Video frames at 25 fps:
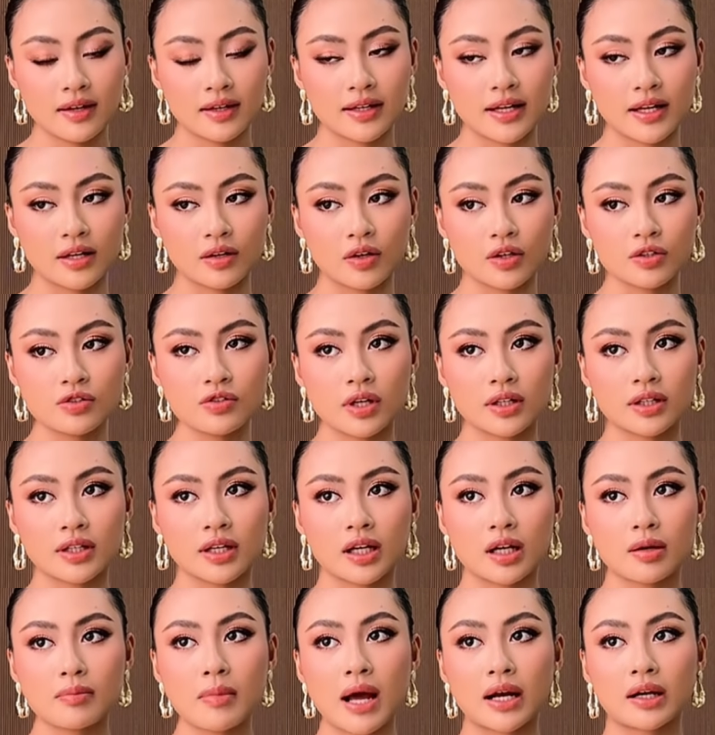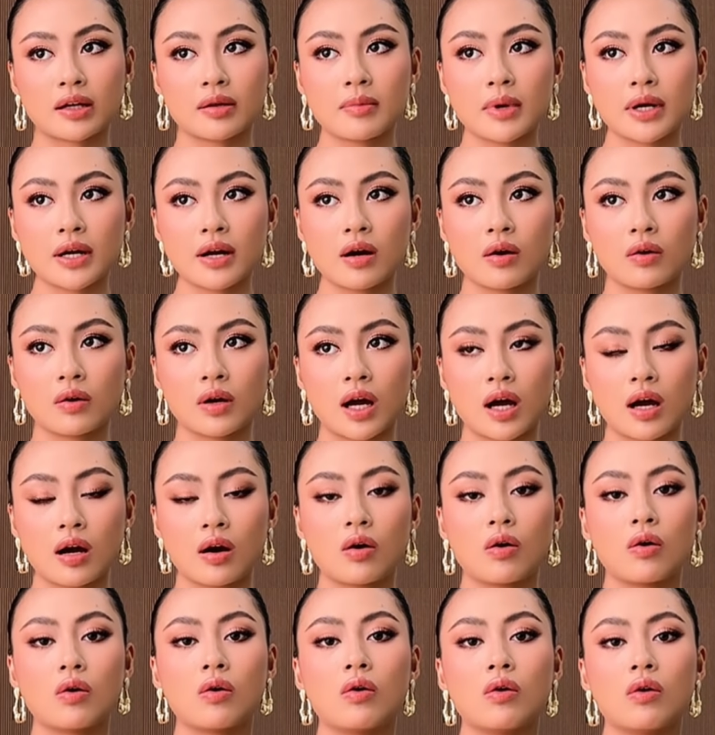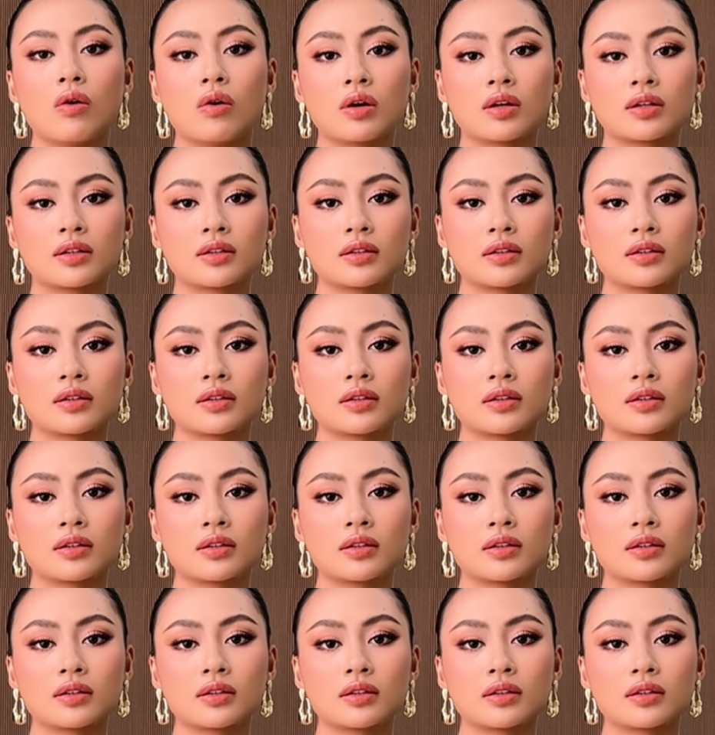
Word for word: đến nói chuyện thì các bạn ấy bắt đầu là ồ